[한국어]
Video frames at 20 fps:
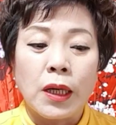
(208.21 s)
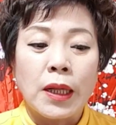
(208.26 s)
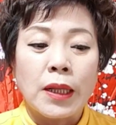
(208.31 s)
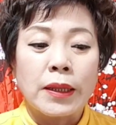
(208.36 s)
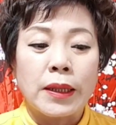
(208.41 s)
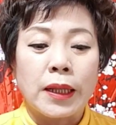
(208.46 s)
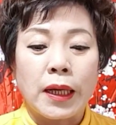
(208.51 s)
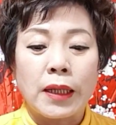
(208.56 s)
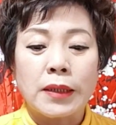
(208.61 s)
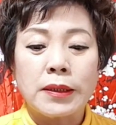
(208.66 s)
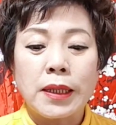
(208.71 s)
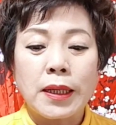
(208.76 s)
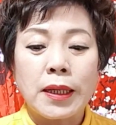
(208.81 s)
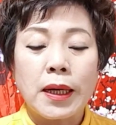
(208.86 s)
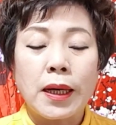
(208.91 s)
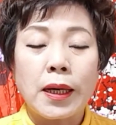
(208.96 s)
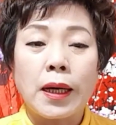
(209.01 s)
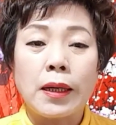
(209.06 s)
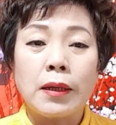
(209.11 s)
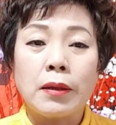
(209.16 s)
내가
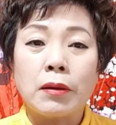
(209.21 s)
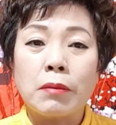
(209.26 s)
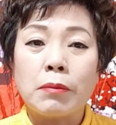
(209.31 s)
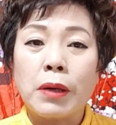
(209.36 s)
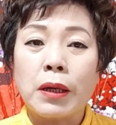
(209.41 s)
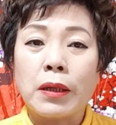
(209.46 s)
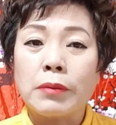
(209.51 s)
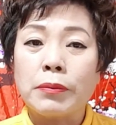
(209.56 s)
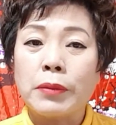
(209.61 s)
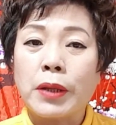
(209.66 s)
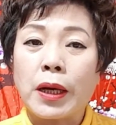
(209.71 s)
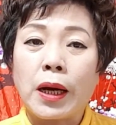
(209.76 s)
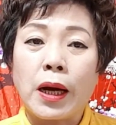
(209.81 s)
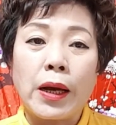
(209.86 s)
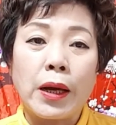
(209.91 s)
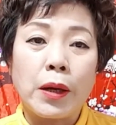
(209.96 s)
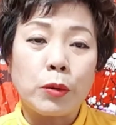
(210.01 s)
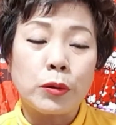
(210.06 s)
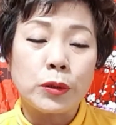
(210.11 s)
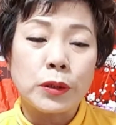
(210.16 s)
생각하는 것만큼 내가
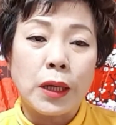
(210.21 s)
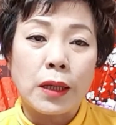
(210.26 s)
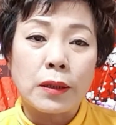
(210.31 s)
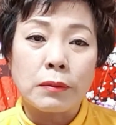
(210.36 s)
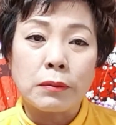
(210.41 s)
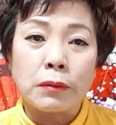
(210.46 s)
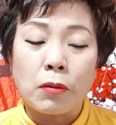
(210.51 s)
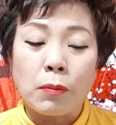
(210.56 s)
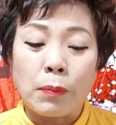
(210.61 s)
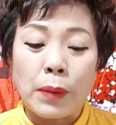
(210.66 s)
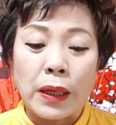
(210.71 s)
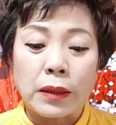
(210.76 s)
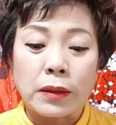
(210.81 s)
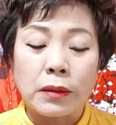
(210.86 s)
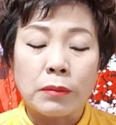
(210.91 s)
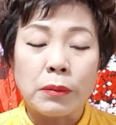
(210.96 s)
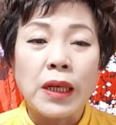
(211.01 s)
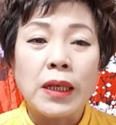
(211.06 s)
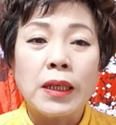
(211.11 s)
해보자 하는 것만큼